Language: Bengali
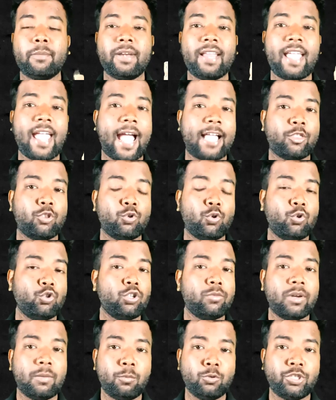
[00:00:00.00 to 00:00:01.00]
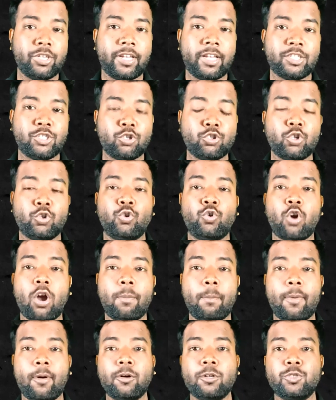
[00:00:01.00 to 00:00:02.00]
তার মানে এতটুকু তোমরা বুঝে গেছো যে
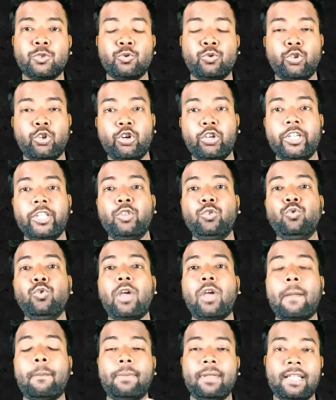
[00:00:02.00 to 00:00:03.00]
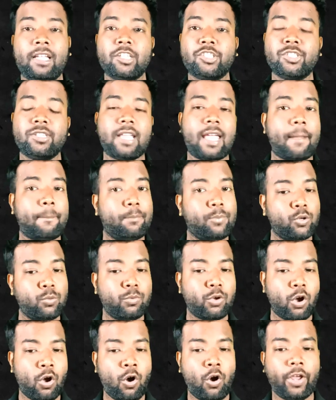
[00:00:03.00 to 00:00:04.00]
ড্রপ আউট স্টুডেন্টরা কিন্তু অ্যাপ্লিকেশন
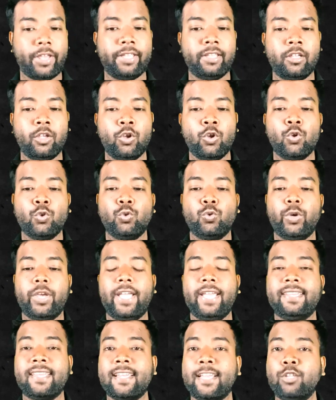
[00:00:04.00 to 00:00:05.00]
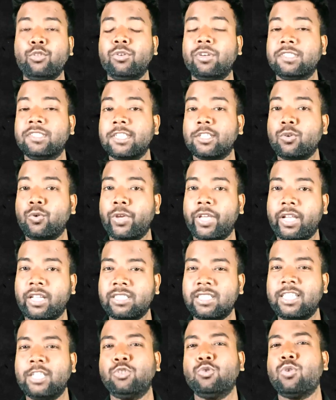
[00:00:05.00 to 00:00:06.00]
অ্যাপ্রুভড হয় তো এটার কিন্তু রিজেক্ট হয়ে
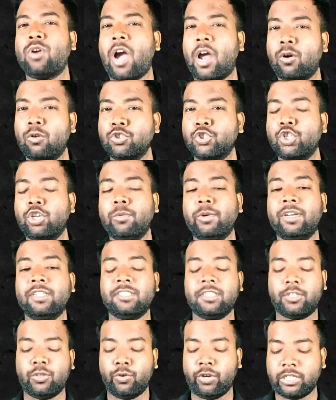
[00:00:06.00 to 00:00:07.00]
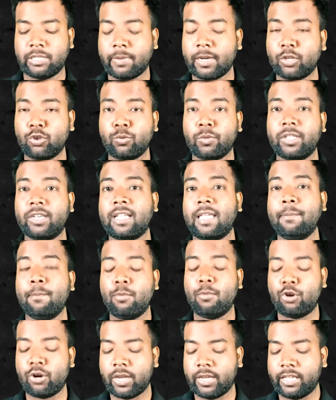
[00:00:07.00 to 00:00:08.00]
গেছে কিছু কারণ ছিল বা রিজেক্ট হয়ে গেছে বাট তোমাদেরকে আমি
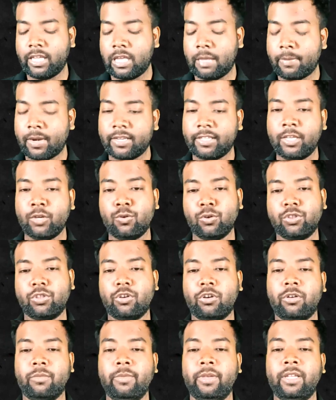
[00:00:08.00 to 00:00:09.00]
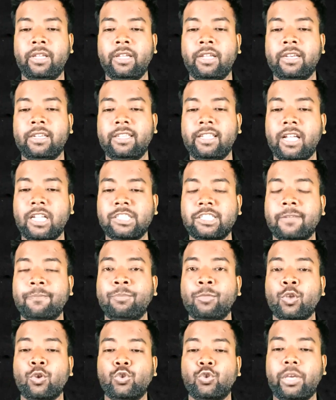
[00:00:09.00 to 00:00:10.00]
বলে রাখি এবার কী করতে হবে ঠিক আছে
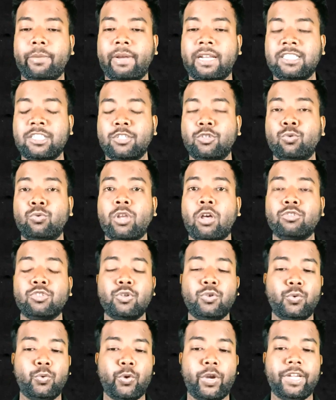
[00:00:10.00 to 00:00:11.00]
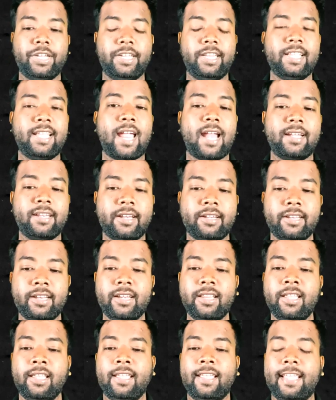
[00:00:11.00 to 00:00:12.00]
তো এবার আছে টু থাউজেন্ড টোয়েন্টি
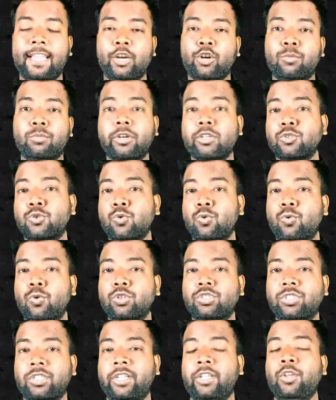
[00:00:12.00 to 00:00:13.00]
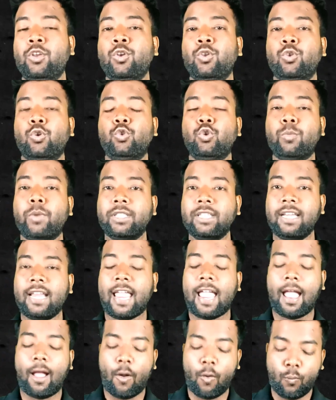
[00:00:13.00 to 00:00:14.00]
ক্যান্ডিডেটের এরকমটা শো করছে তো তোমাদের
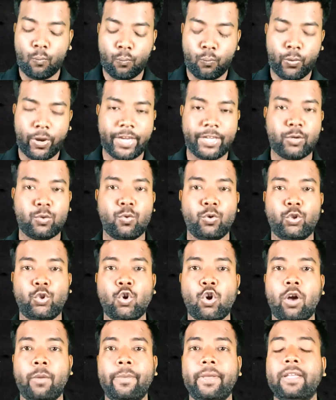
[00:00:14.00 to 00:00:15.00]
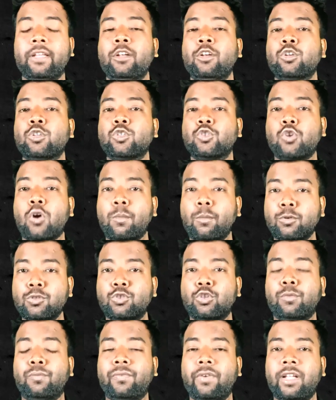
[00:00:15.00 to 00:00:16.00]
ওয়েট করতে হবে
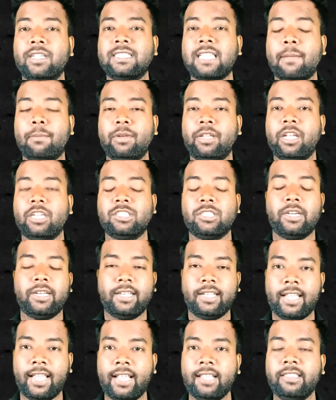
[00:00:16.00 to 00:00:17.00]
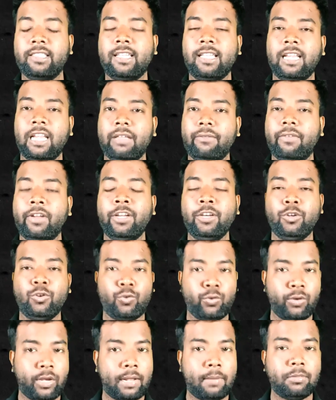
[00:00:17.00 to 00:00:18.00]
সমস্ত ফ্রেশ অ্যাপ্লিকেশন টেন্থ ইলেভেন
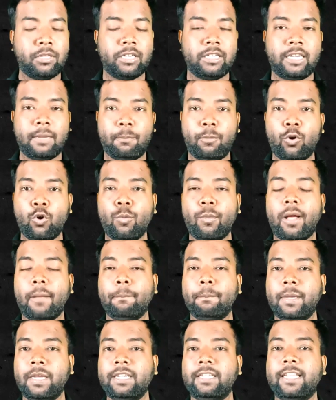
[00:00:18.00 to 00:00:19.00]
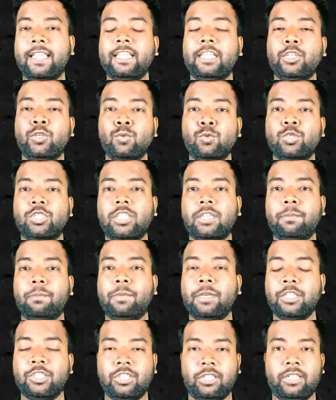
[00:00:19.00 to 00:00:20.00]
টুয়েলভ ডিপ্লোমা বিটেক ইউজি
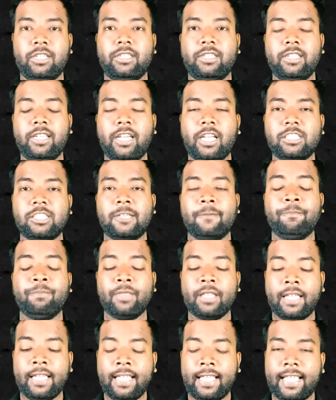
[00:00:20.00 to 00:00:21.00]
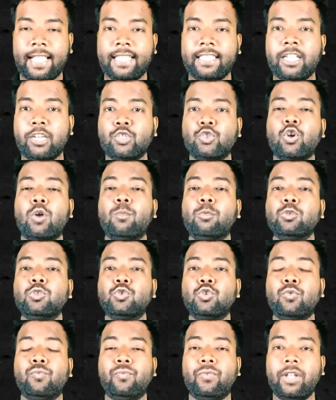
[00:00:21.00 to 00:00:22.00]
পিজি ঠিক আছে এদের
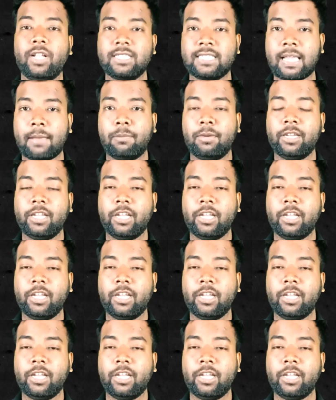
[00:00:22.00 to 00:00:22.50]
সমস্ত ফ্রেশ